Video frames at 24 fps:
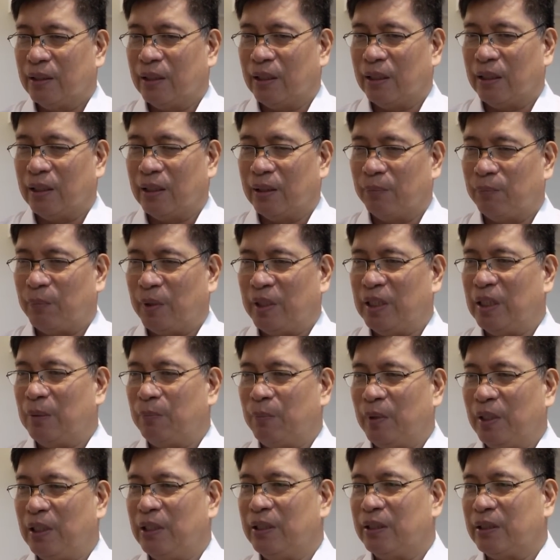Uh,
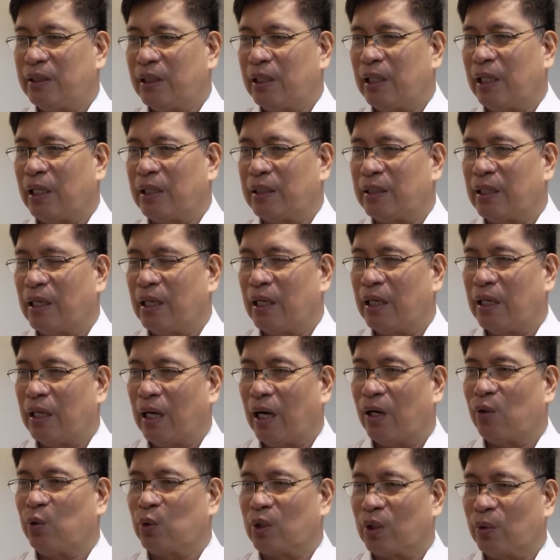pinipilit nila na
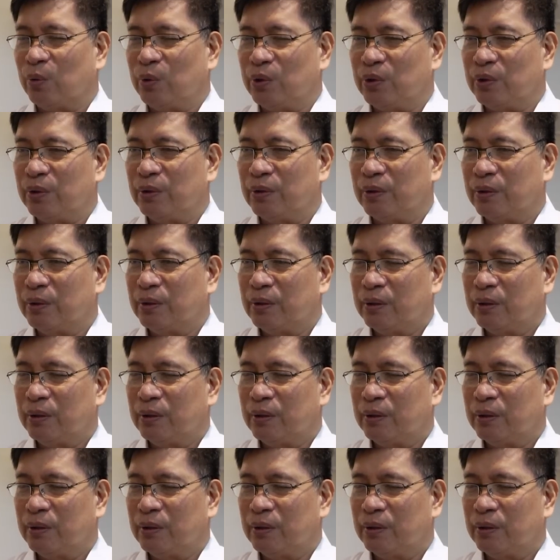ako raw yun.